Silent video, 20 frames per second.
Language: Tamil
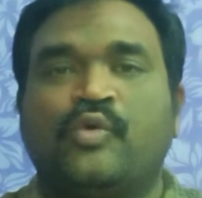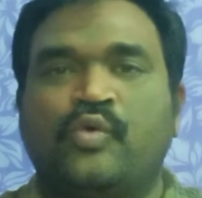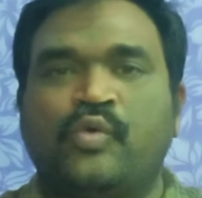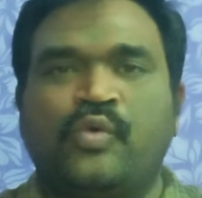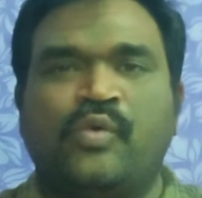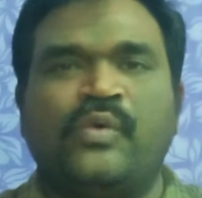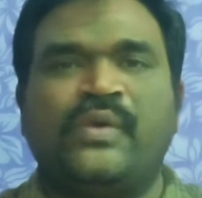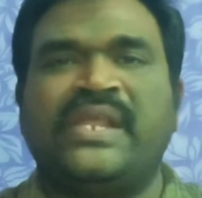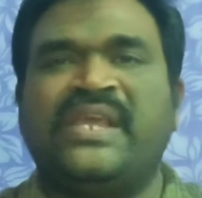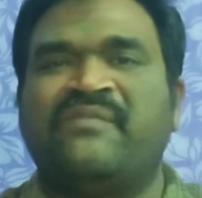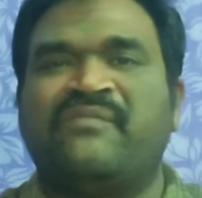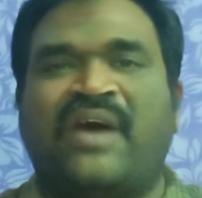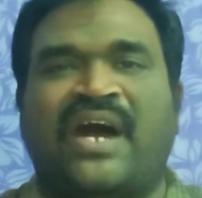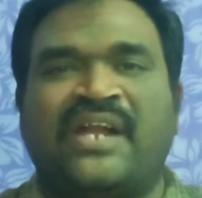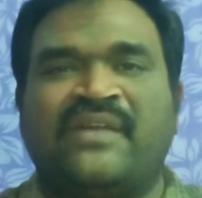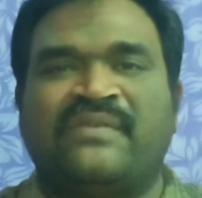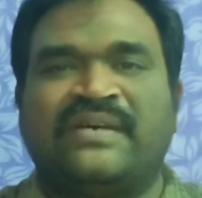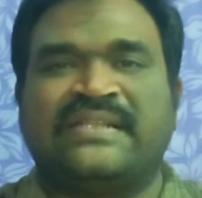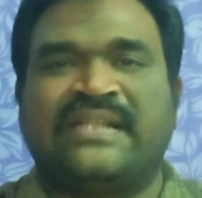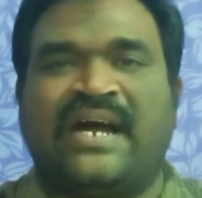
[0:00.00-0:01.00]
கூடி
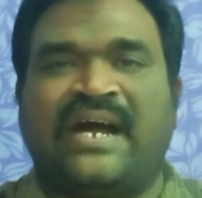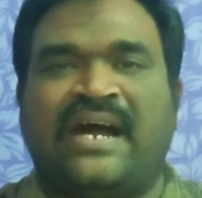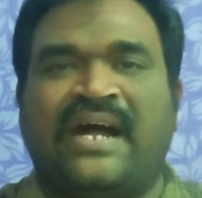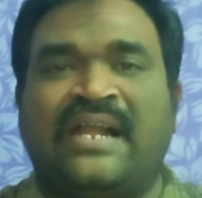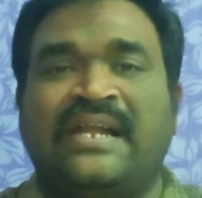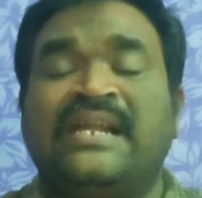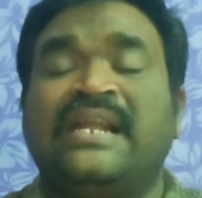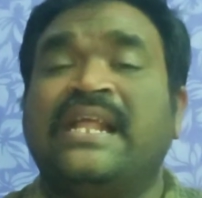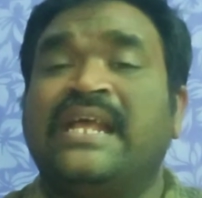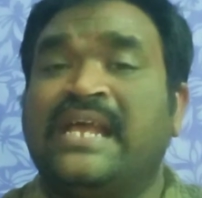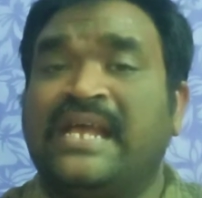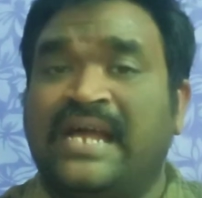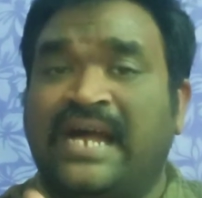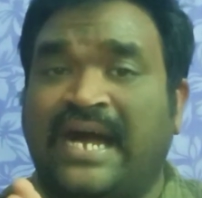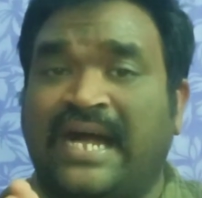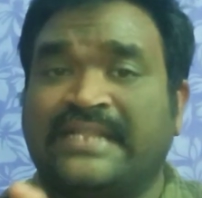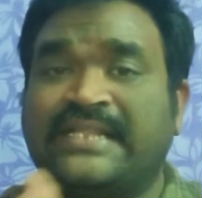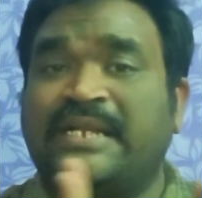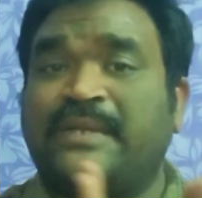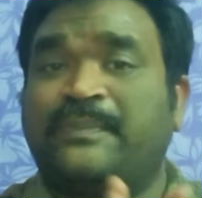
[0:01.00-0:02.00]
வாழ்வதால்
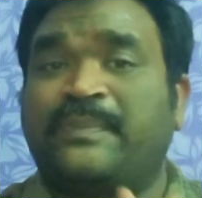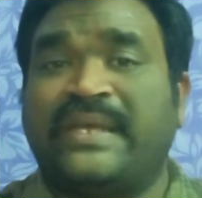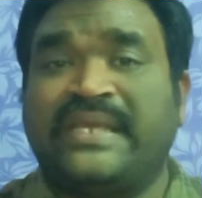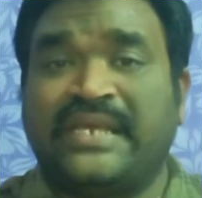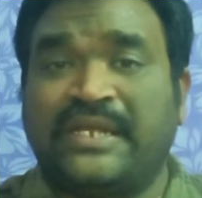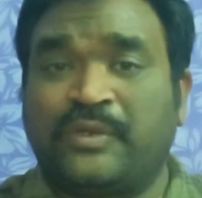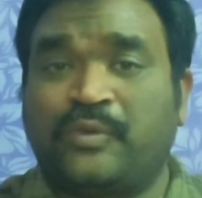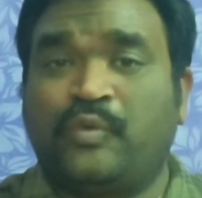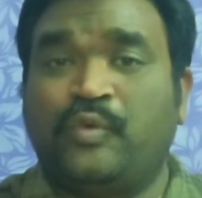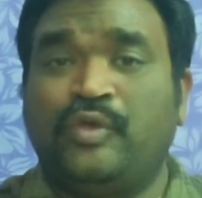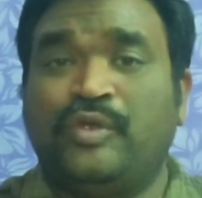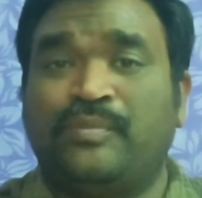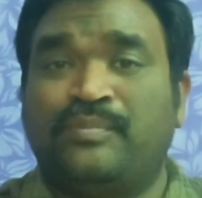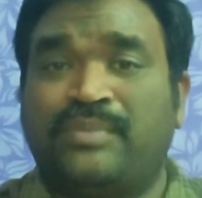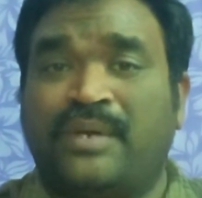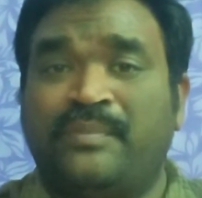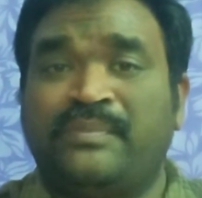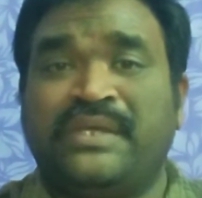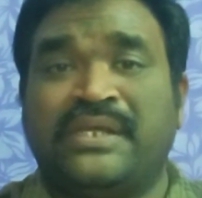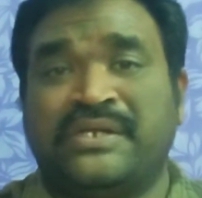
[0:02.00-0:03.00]
அதன் பெயர்
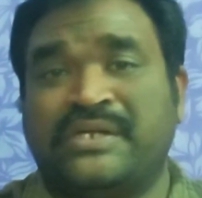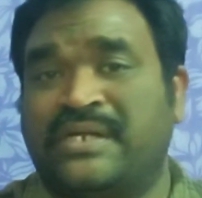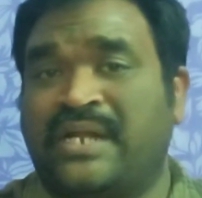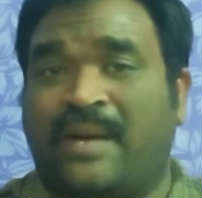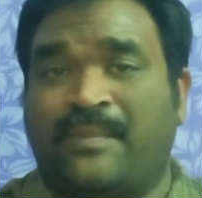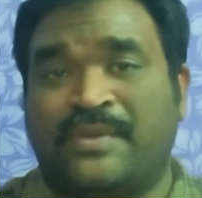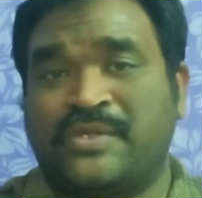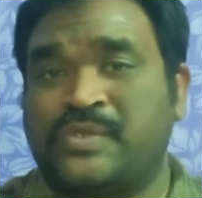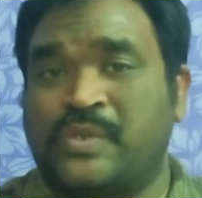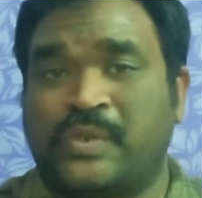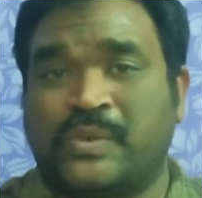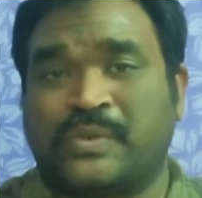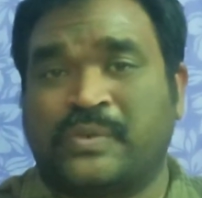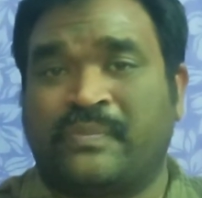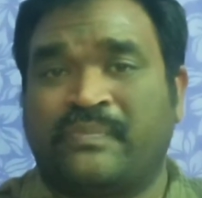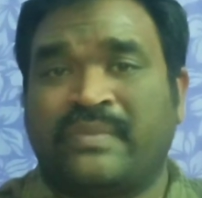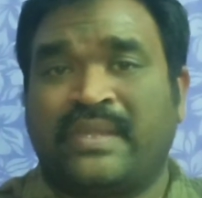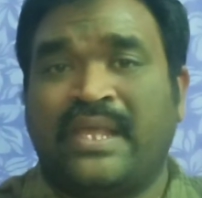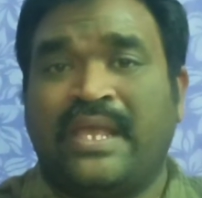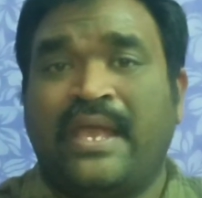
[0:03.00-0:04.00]
குடும்பம் என்று நாம
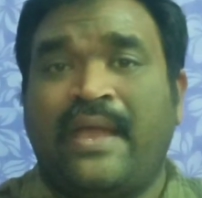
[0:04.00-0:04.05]
சொல்றோம்